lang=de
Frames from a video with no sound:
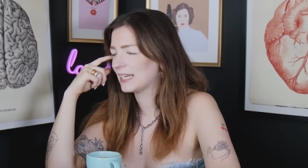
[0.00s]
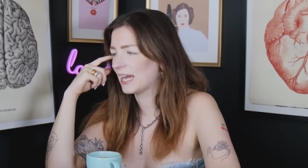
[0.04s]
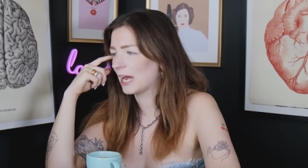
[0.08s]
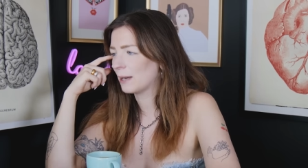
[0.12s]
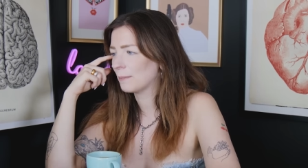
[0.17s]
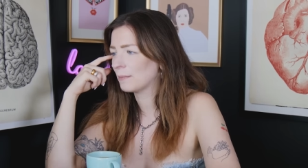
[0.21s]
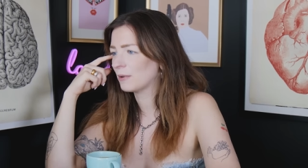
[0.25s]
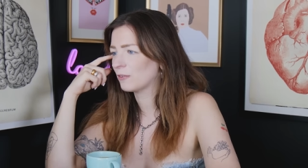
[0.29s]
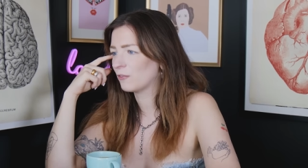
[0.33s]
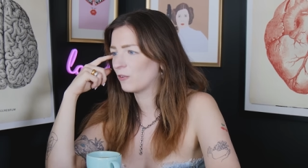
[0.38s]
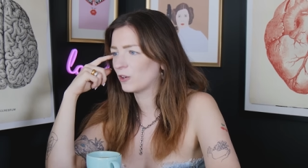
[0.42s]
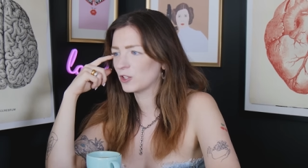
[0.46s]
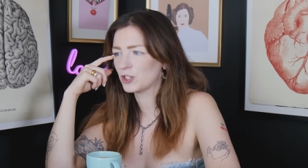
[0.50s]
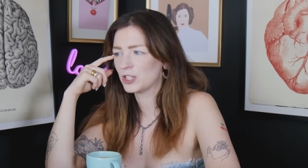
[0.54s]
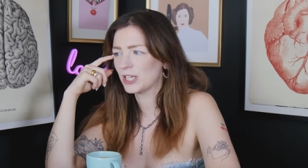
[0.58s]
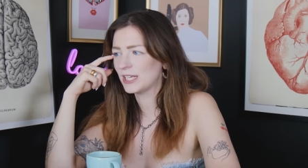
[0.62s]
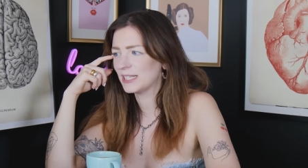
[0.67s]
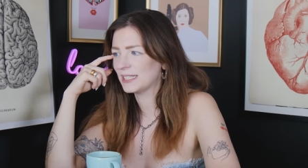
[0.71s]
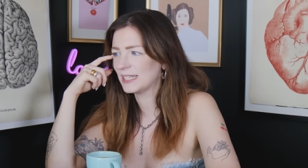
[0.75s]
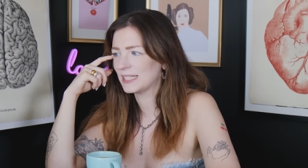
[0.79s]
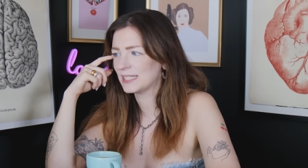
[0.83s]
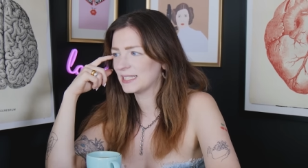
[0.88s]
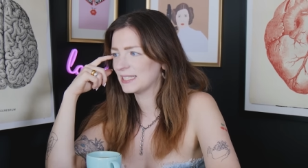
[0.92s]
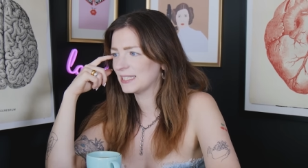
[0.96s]
kann mir
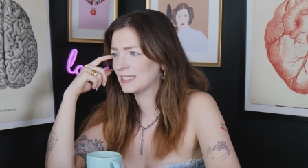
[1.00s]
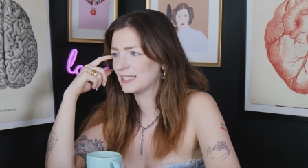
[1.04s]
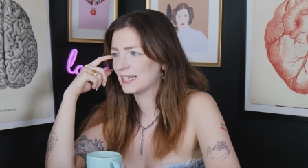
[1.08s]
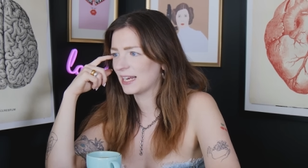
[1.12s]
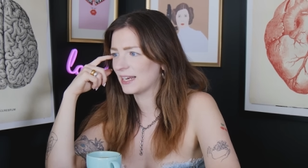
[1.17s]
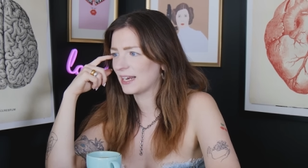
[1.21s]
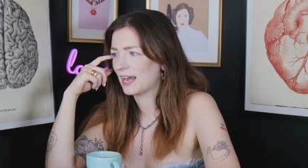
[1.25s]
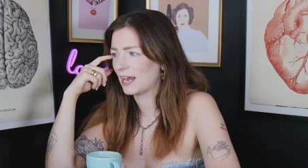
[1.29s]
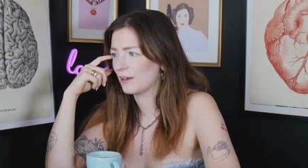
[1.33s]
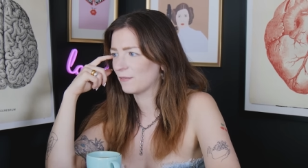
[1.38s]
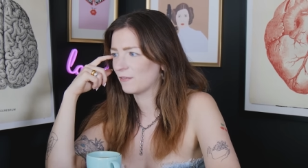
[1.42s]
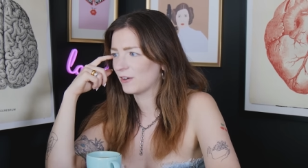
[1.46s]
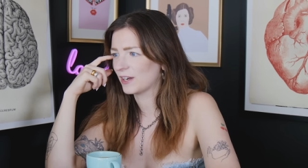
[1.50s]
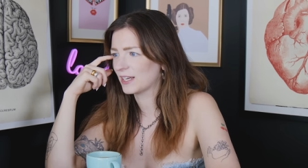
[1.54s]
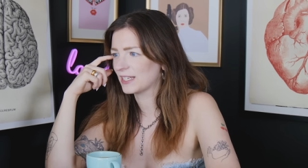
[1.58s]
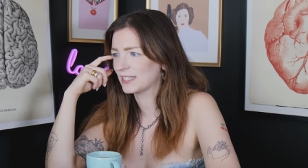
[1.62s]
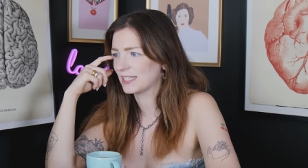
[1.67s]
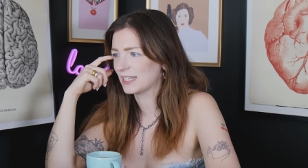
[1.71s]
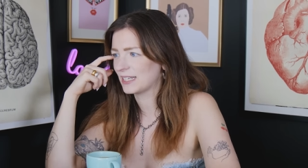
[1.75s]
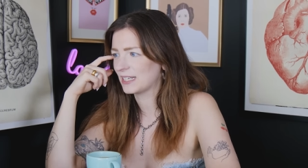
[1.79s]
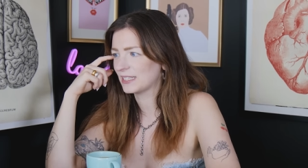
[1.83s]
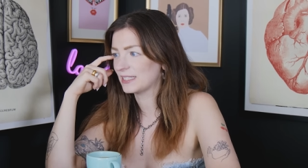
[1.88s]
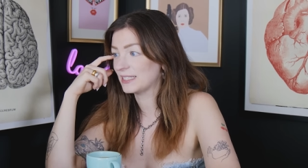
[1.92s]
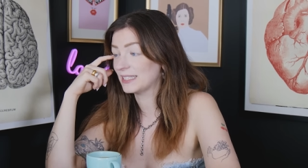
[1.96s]
vorstellen, dass sie dann einfach
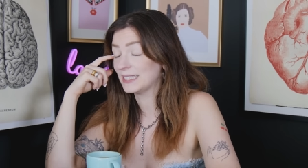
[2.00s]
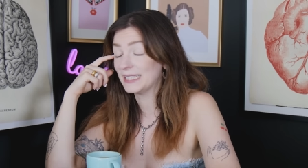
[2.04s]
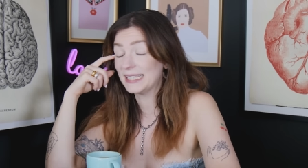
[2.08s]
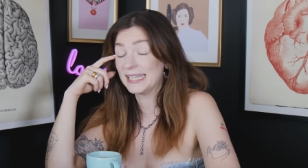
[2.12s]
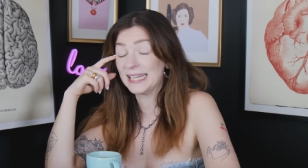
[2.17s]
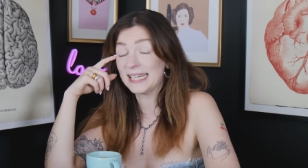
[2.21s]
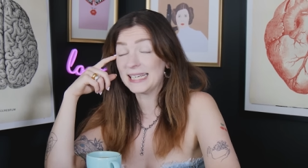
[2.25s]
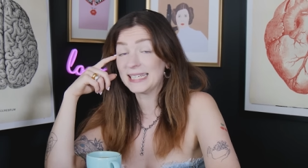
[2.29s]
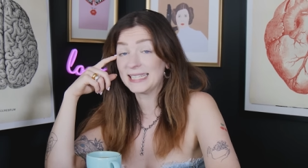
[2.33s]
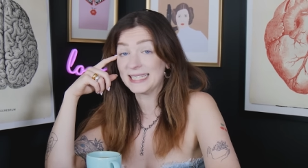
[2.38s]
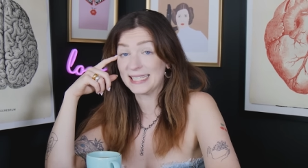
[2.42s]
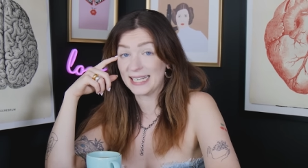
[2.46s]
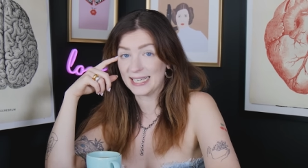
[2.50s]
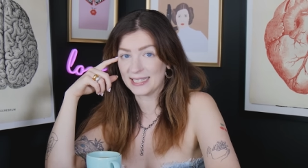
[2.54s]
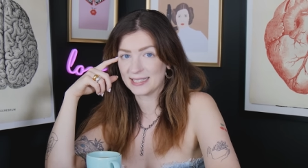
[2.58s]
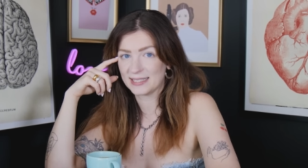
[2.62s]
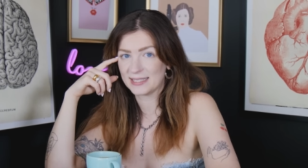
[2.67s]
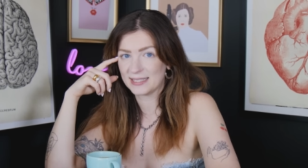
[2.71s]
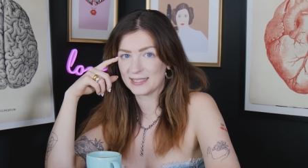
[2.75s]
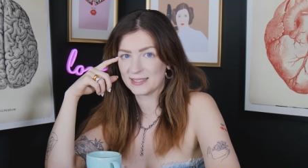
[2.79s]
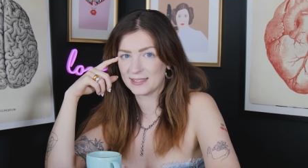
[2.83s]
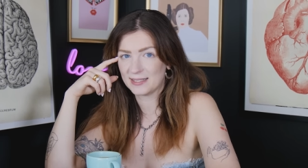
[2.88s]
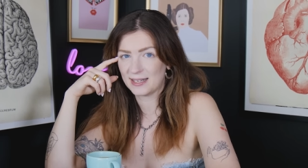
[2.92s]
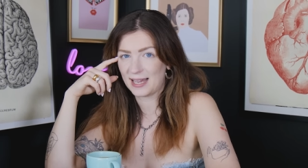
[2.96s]
gesagt hat, sie geht
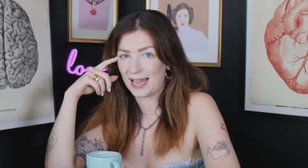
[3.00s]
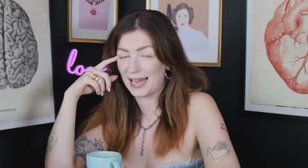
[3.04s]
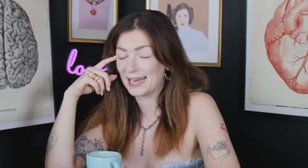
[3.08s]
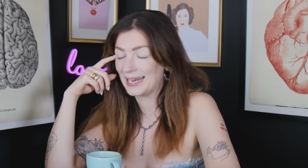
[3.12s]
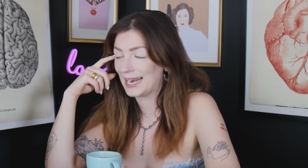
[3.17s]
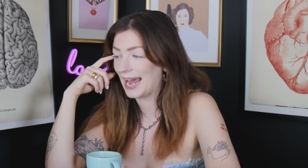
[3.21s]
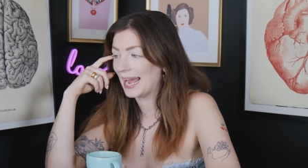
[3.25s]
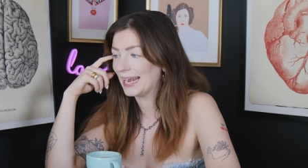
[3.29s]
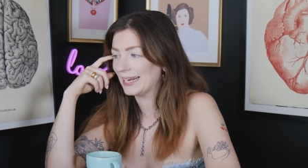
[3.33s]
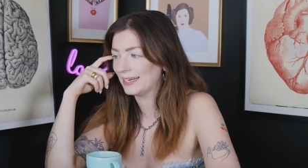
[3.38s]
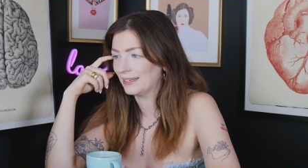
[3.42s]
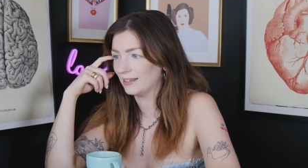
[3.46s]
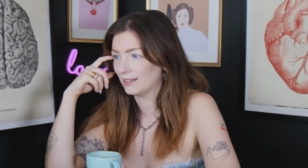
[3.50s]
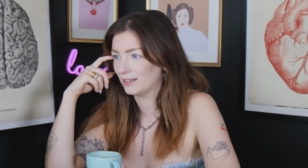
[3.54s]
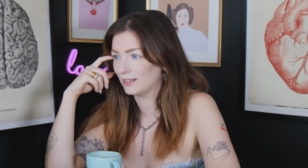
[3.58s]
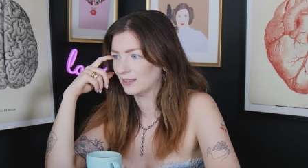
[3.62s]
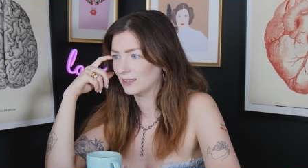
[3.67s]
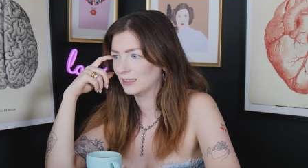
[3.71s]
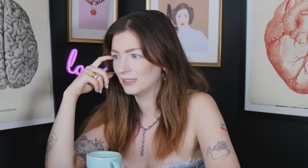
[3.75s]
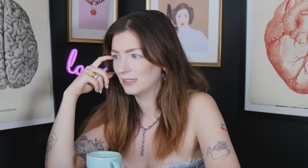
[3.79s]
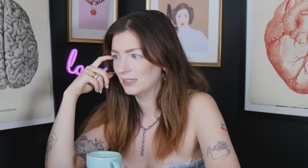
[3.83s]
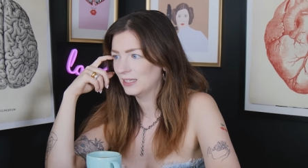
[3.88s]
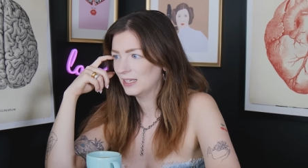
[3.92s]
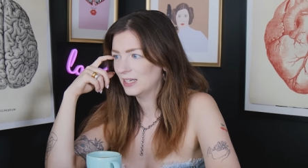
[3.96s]
jetzt
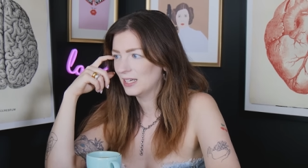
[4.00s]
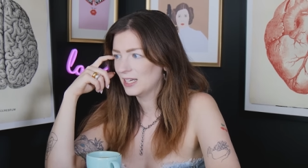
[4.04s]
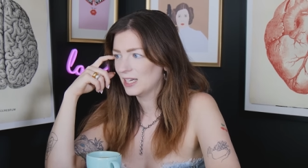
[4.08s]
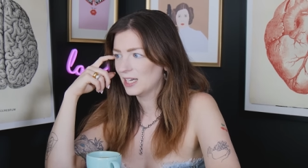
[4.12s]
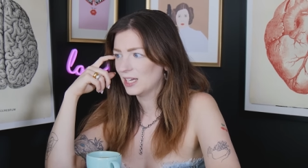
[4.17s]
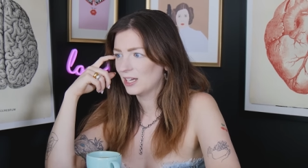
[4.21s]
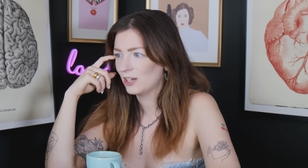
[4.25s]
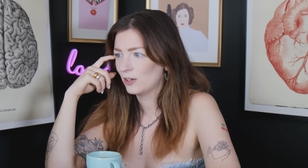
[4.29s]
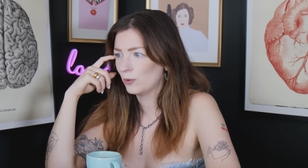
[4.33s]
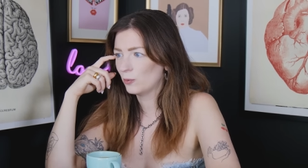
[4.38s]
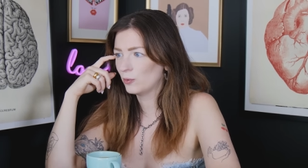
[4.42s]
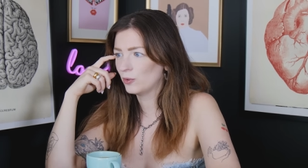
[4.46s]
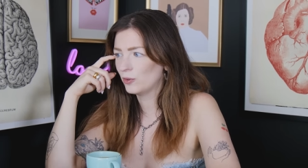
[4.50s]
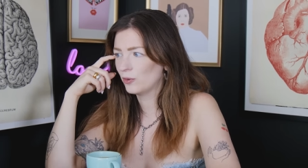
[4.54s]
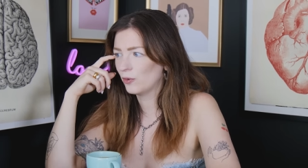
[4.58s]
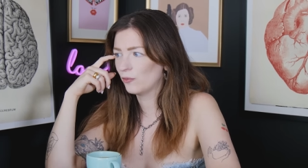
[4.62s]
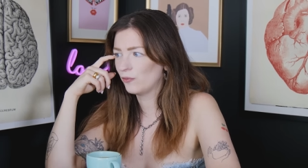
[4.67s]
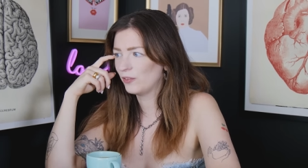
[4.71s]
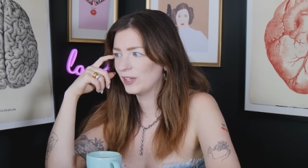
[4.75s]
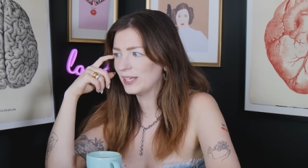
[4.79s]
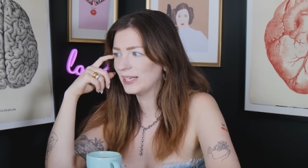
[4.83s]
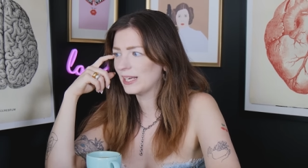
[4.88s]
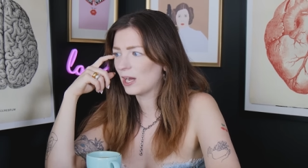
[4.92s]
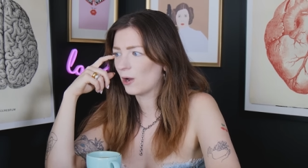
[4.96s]
alleine
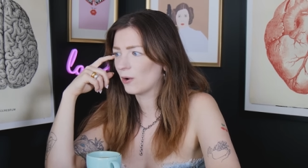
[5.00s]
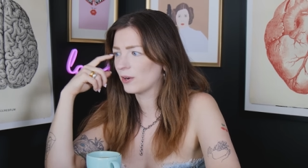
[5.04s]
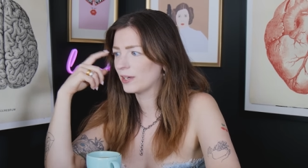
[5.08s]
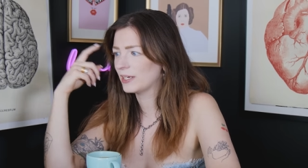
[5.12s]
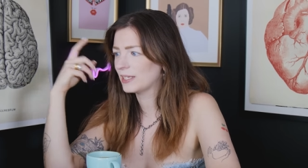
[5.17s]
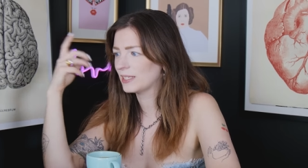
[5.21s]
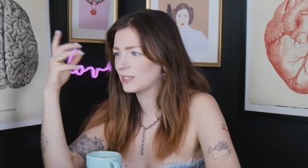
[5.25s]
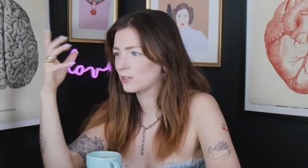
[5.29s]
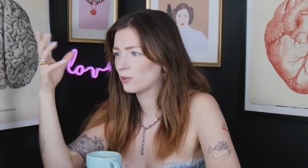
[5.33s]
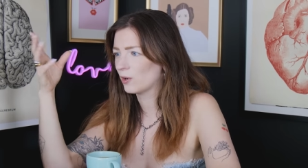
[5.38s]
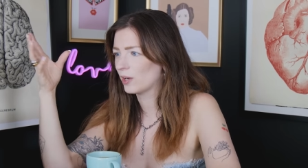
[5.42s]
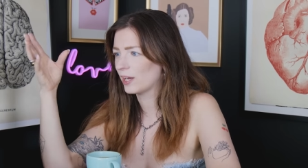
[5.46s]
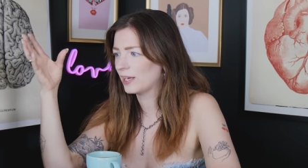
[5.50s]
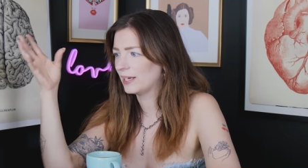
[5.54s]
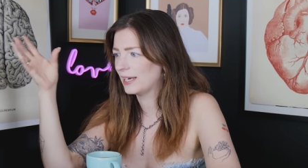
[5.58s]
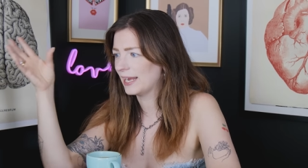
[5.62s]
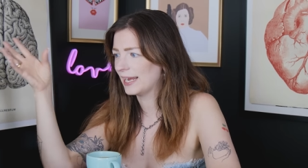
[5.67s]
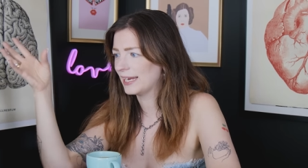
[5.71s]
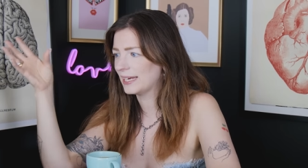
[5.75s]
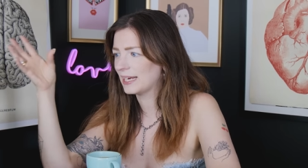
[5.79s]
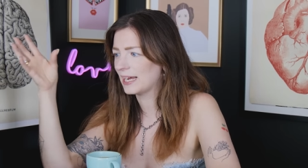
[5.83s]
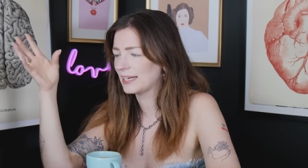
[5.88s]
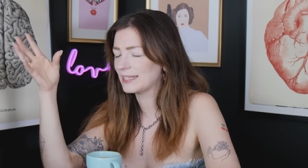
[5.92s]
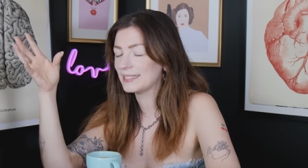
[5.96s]
und will auch nicht noch
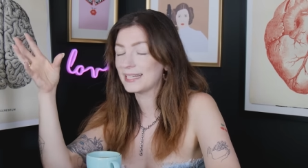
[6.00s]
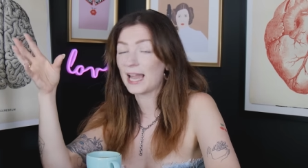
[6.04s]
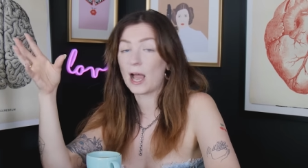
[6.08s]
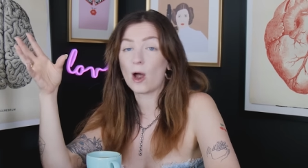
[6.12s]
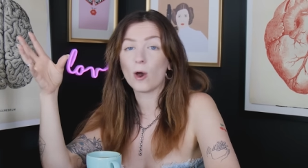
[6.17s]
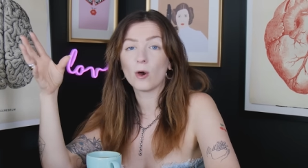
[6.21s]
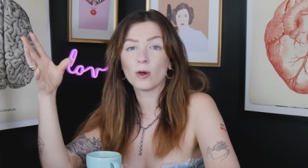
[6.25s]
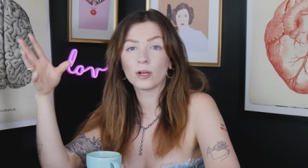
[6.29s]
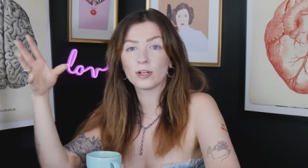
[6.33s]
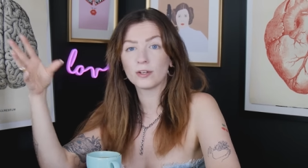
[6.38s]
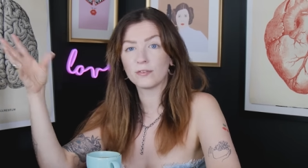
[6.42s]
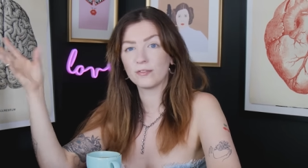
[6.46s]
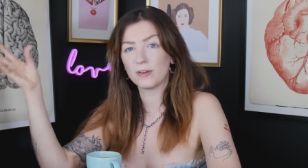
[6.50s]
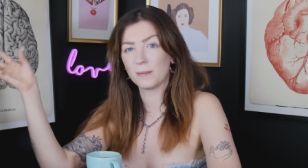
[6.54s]
Elena, die auch eine